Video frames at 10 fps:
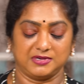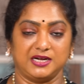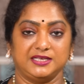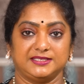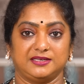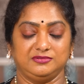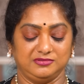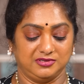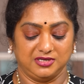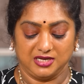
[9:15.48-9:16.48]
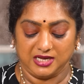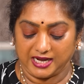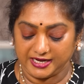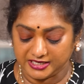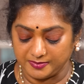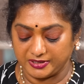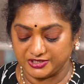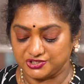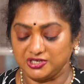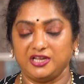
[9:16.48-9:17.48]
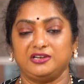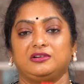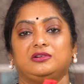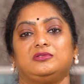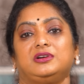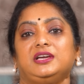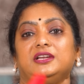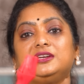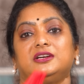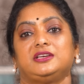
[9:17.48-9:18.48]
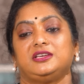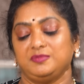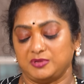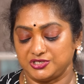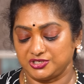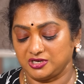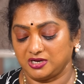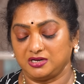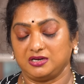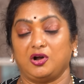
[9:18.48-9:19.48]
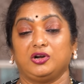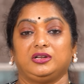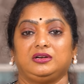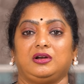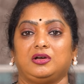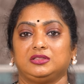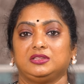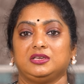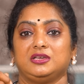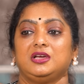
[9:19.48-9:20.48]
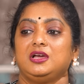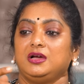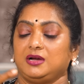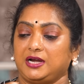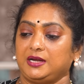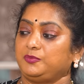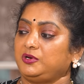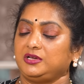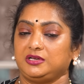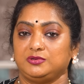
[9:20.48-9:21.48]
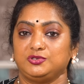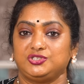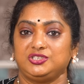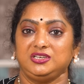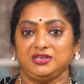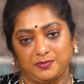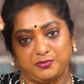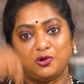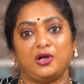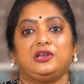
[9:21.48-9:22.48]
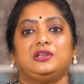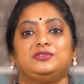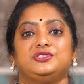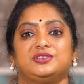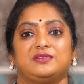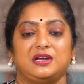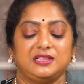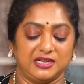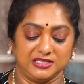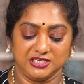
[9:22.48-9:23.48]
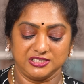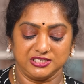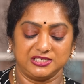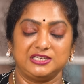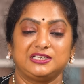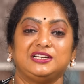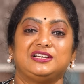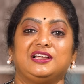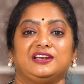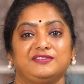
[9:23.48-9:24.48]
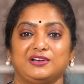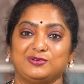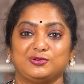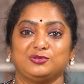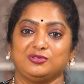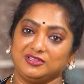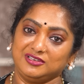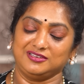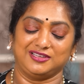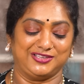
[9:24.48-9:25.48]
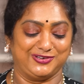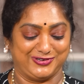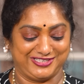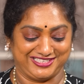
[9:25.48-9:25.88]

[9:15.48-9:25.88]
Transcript: మానేశాను అండ్ ఈ బ్రష్ లేని వాళ్ళని కూడా వెనకటికి మంచిగా కాటన్ క్లాత్ని కట్టెపుల్లకి గుచ్చి ఎప్పుడు ఆయిల్లో ఉంచేవాళ్ళు దాన్ని తీసి ఇట్లా ఇట్లా ఇట్లా అనే వాళ్ళు గుర్తుందా అది కూడా